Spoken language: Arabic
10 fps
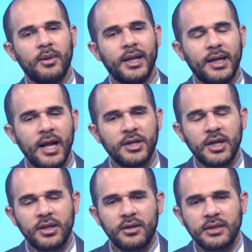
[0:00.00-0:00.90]

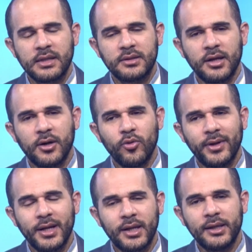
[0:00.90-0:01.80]
العلاجات نستطيع ان
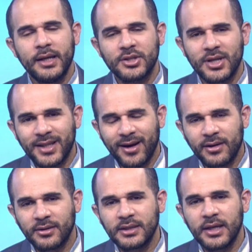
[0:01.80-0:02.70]
نقول انها علاجات
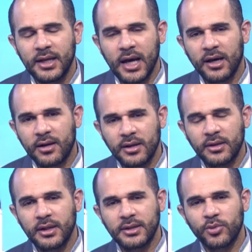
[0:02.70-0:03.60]
عرضيه
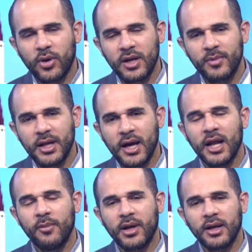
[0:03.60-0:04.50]
للاعراض التي يعاني
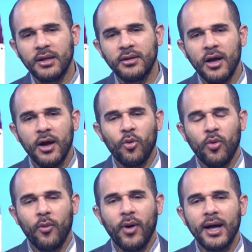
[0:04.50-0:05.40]
منها المريض
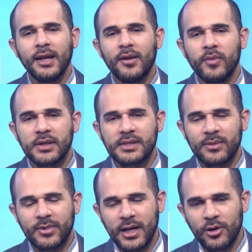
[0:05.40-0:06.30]
وقليل من
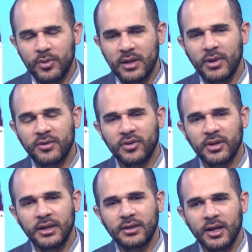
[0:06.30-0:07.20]
الصبر لانه مثل ما
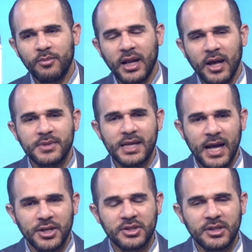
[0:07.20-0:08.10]
تفضلت يعني من خمسه
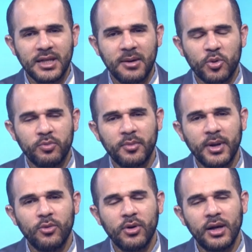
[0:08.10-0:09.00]
الى 10 ايام
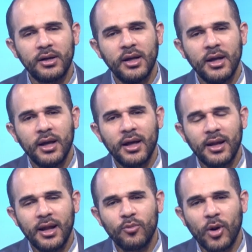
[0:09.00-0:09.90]
ربما هو
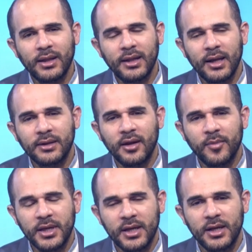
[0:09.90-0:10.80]
المعدل
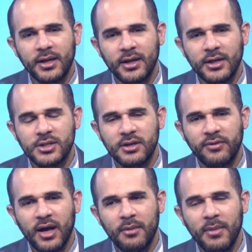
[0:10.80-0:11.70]
الطبيعي
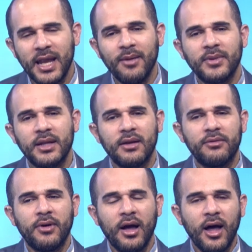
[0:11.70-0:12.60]
للشفاء ما لم
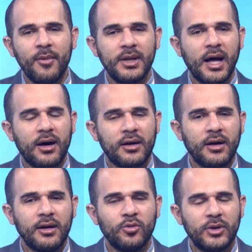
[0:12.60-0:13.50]
تتفاقم
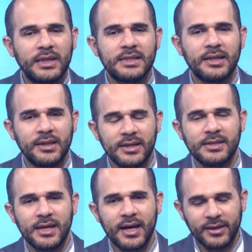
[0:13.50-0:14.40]
الأعراض
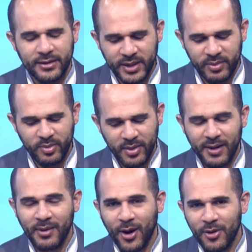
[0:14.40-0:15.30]
وتستدعي زيارة الطبيب
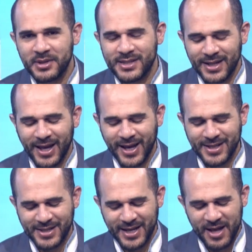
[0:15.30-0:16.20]
أنا عم بس
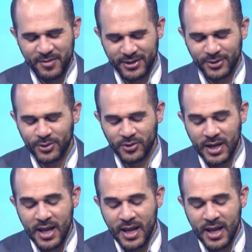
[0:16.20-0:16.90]
ألخص كلامك دكتور